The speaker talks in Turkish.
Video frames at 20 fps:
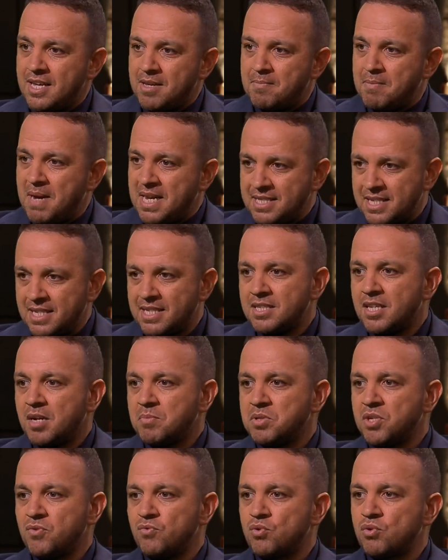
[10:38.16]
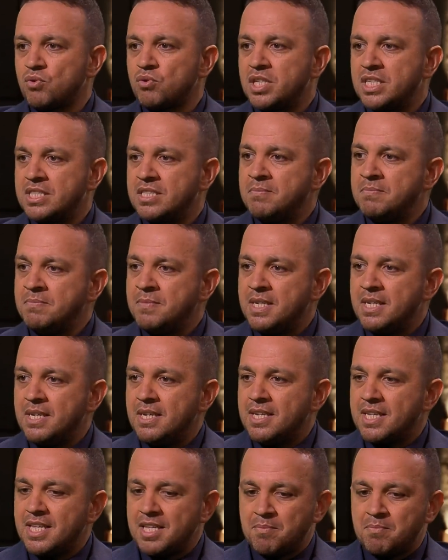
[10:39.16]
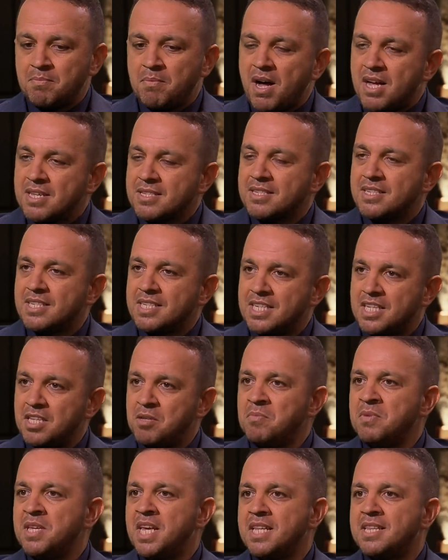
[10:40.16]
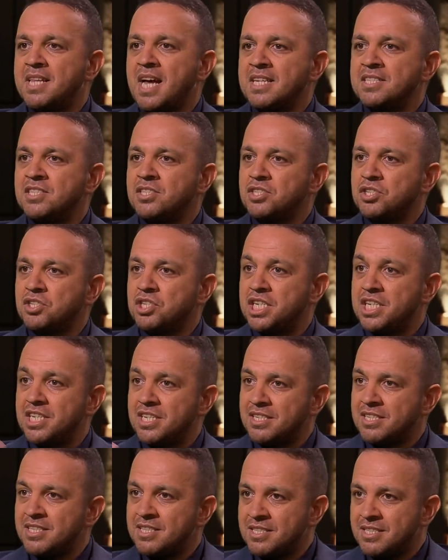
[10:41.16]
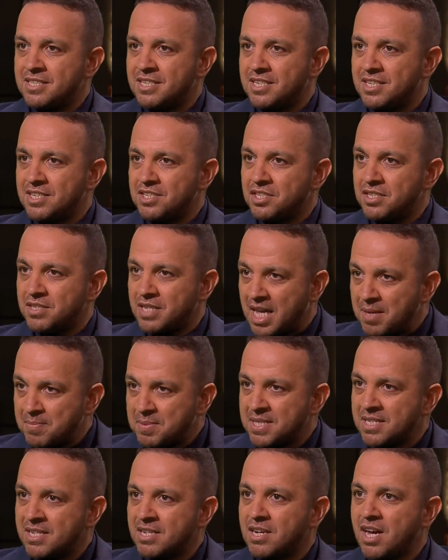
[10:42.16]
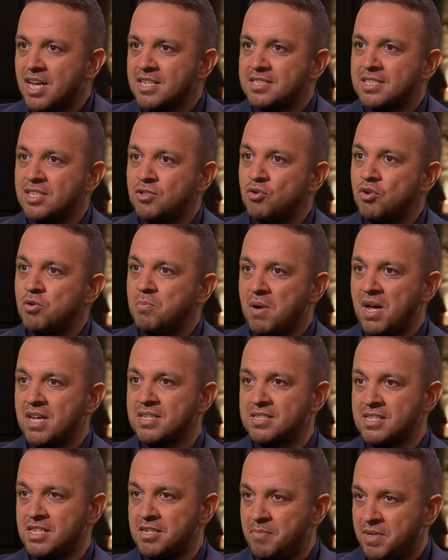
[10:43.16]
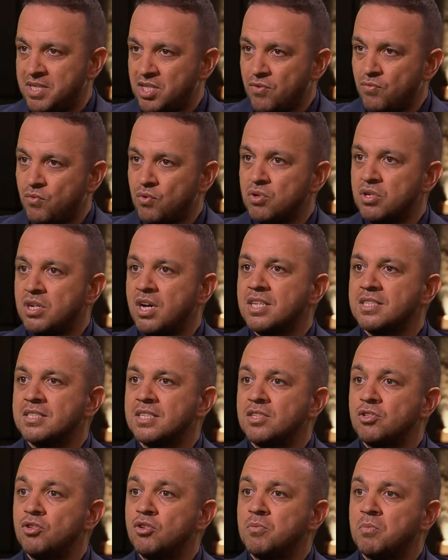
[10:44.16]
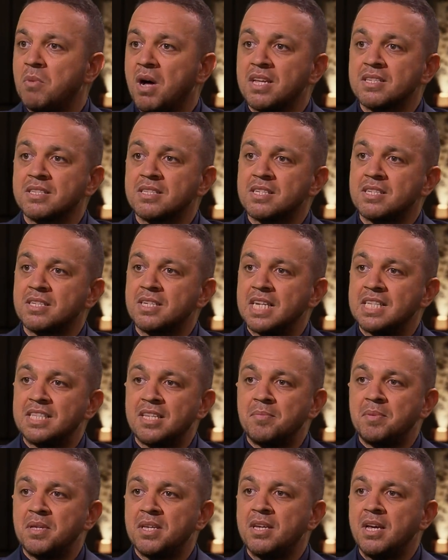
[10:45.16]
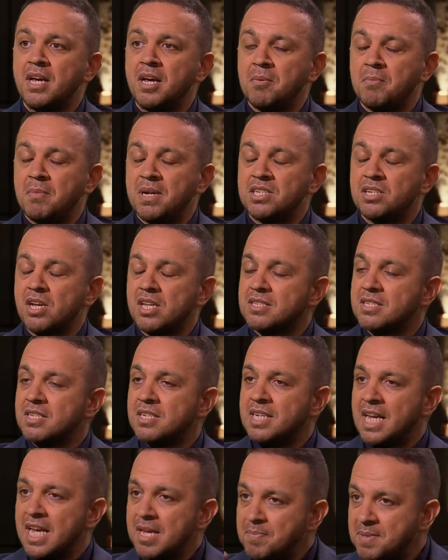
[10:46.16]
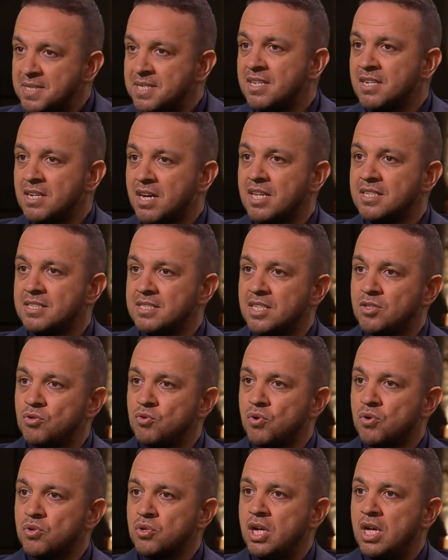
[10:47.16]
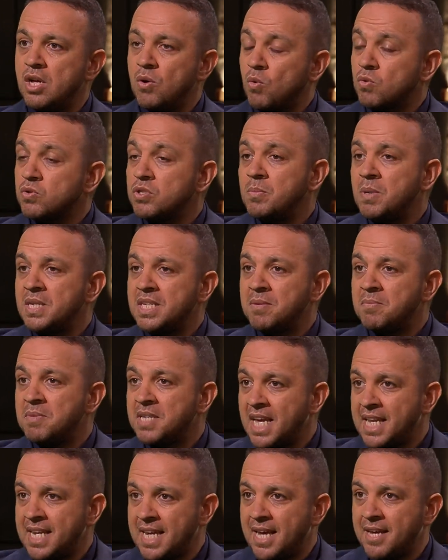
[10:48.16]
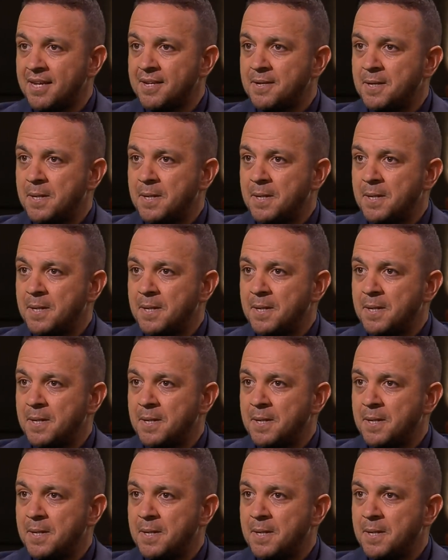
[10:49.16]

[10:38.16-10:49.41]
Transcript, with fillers: E, ben de kitapta vurguladım. Bazıları imgeden şiirin hepsini kastediyor. Bazıları metaforu kastediyor. Bazıları edebi mecazların hepsini kastediyor. O zaman imge ne?